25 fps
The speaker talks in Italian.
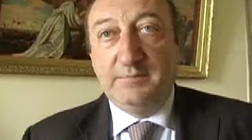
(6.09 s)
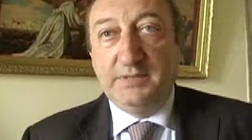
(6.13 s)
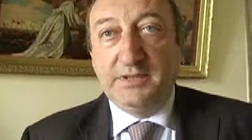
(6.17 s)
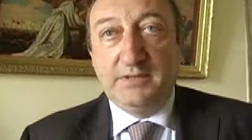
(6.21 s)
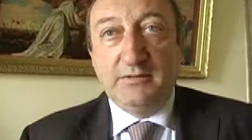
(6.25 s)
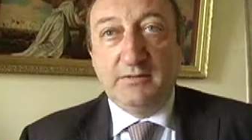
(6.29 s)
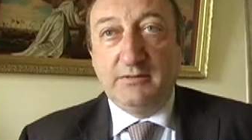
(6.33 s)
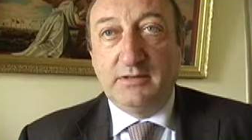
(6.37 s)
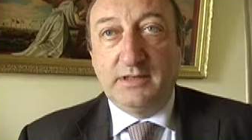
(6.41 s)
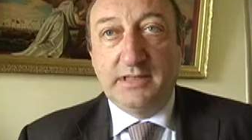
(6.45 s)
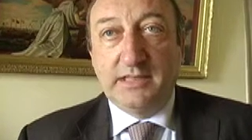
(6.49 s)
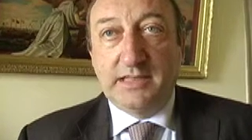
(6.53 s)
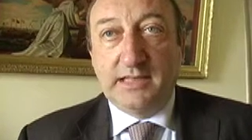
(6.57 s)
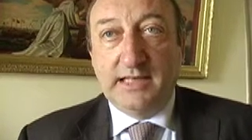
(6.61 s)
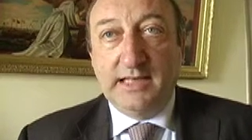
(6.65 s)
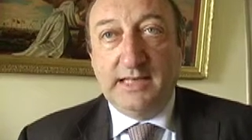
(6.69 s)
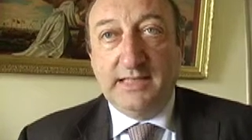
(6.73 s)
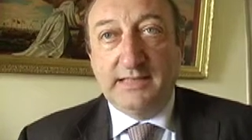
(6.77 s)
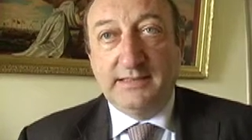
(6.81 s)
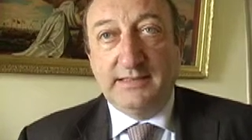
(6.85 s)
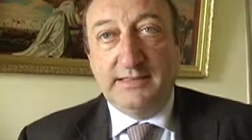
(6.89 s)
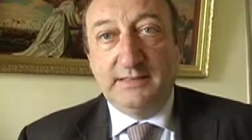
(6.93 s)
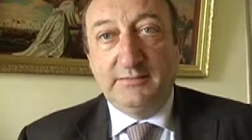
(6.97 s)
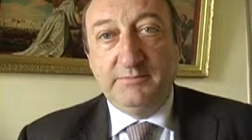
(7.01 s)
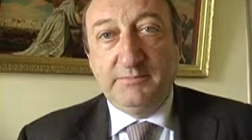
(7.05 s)
piccole e
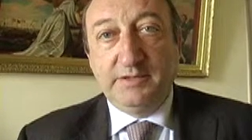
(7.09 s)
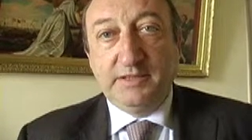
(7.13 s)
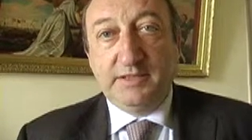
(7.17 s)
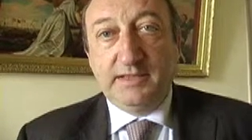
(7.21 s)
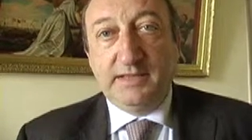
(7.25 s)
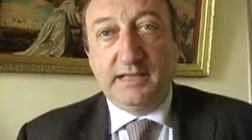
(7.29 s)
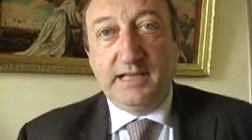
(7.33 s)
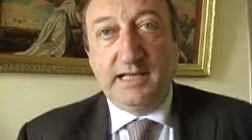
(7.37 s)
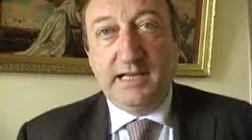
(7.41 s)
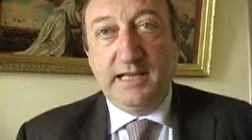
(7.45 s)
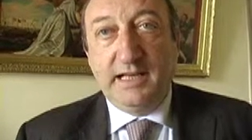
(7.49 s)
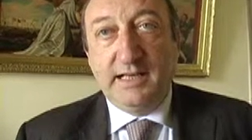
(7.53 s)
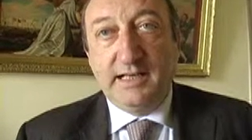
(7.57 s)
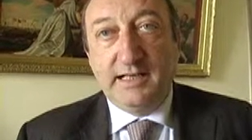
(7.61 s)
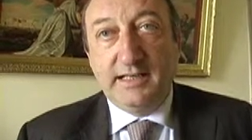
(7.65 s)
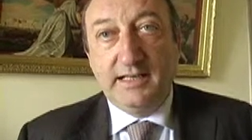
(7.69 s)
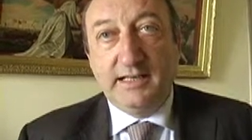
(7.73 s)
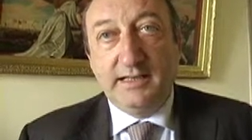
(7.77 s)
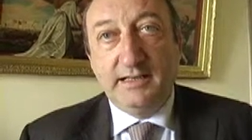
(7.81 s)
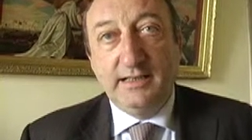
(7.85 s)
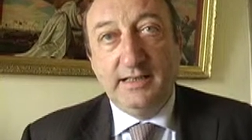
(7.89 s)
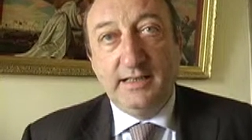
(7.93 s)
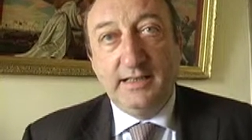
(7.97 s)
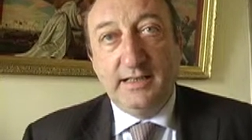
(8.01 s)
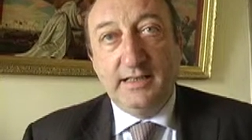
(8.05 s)
grandi per
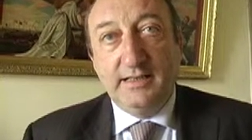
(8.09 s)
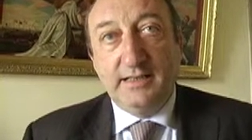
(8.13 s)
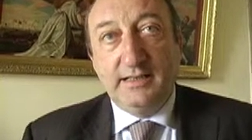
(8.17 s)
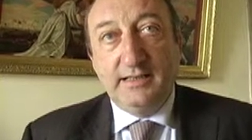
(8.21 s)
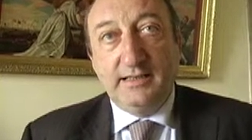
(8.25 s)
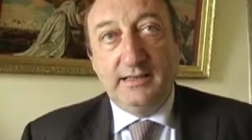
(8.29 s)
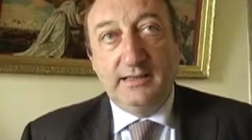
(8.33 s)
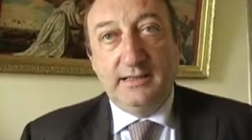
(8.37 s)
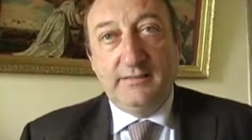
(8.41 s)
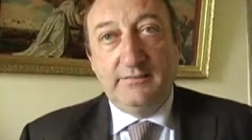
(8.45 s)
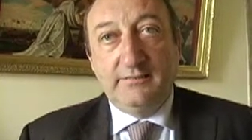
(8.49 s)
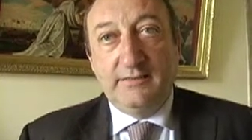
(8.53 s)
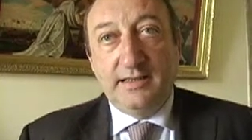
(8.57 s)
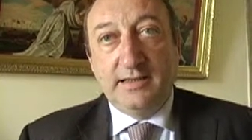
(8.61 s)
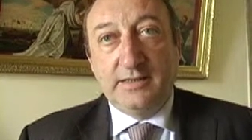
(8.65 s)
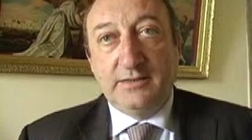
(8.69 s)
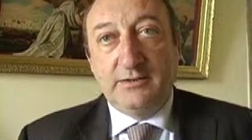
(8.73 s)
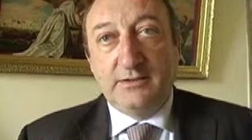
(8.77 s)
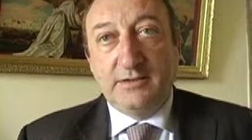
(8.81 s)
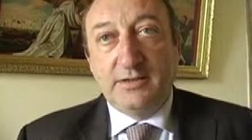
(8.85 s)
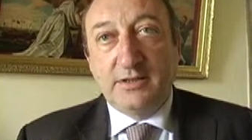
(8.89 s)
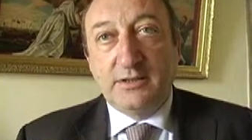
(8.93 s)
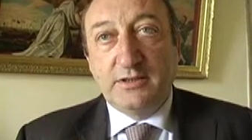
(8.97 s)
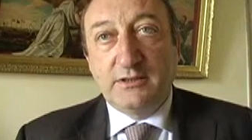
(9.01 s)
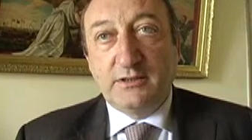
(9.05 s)
creare
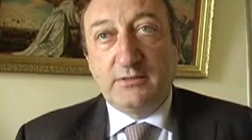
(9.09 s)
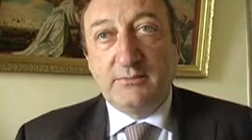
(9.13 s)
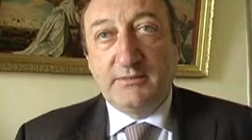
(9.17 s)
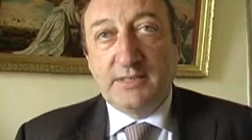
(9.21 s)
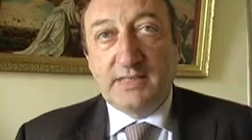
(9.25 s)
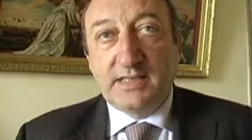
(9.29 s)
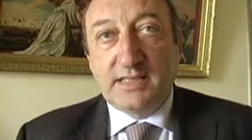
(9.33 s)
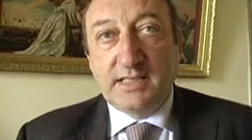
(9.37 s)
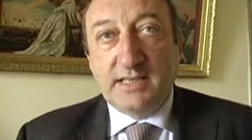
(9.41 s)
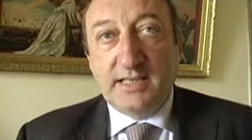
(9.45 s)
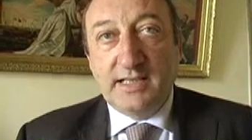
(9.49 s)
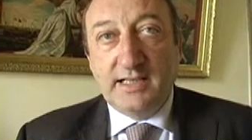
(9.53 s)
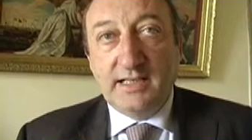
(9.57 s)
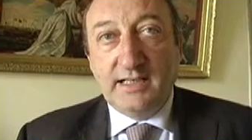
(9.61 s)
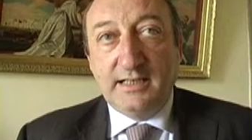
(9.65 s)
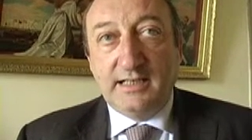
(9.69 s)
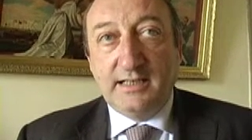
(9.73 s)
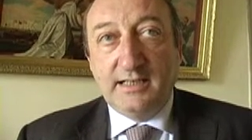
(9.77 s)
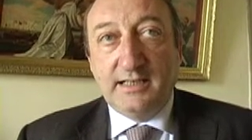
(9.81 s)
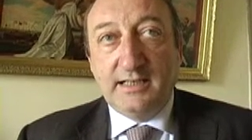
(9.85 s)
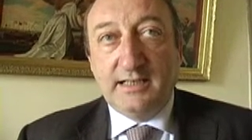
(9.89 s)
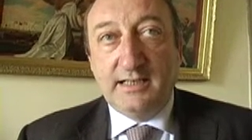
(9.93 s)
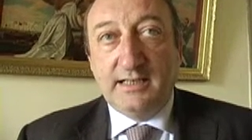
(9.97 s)
l'effetto centro commerciale